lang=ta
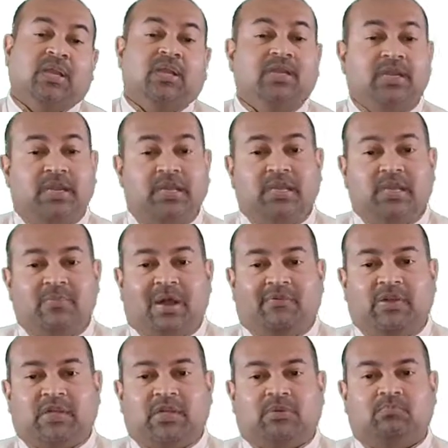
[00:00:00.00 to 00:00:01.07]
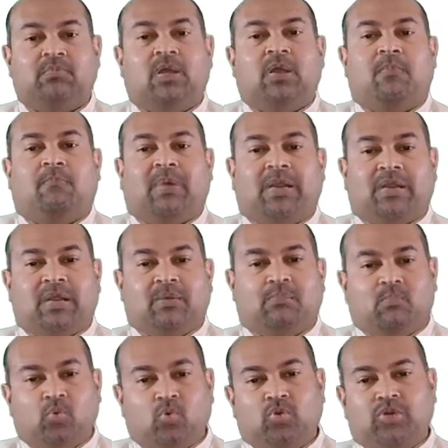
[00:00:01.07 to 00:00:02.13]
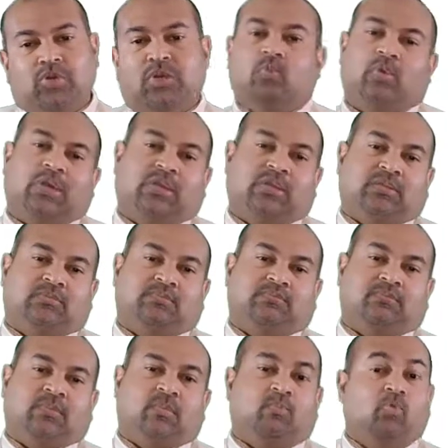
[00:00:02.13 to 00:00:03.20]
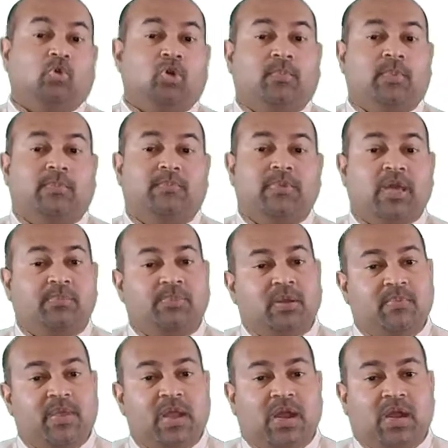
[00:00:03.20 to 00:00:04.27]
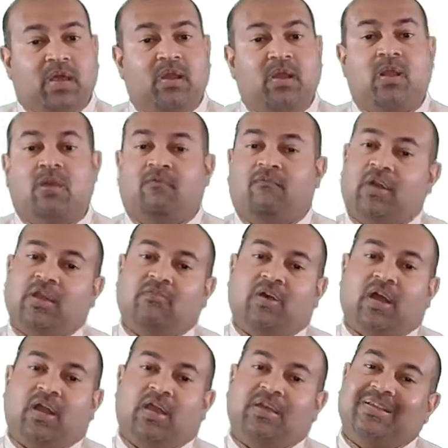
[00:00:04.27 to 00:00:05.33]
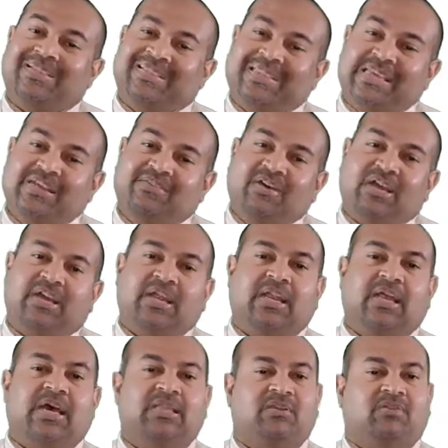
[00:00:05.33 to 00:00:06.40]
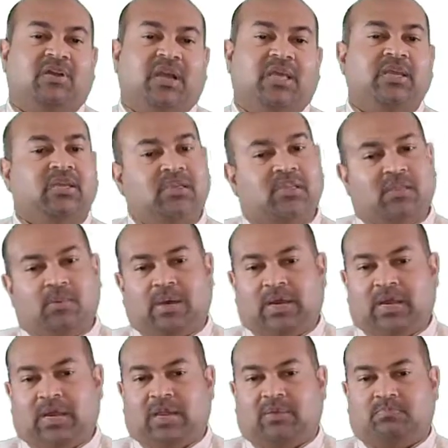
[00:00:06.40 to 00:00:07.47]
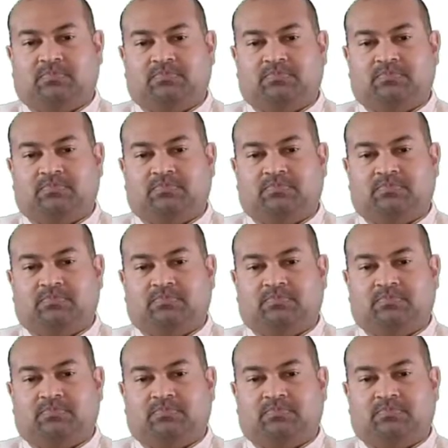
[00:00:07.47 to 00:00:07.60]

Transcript: இடுக்கி மாவட்டம் மண்டலம் மூன்றில் உள்ளது பூகம்பம் ஏற்படுமையானால் வலுவான தீவிர நில அதிர்வுகளை எதிர்பார்க்கலாம்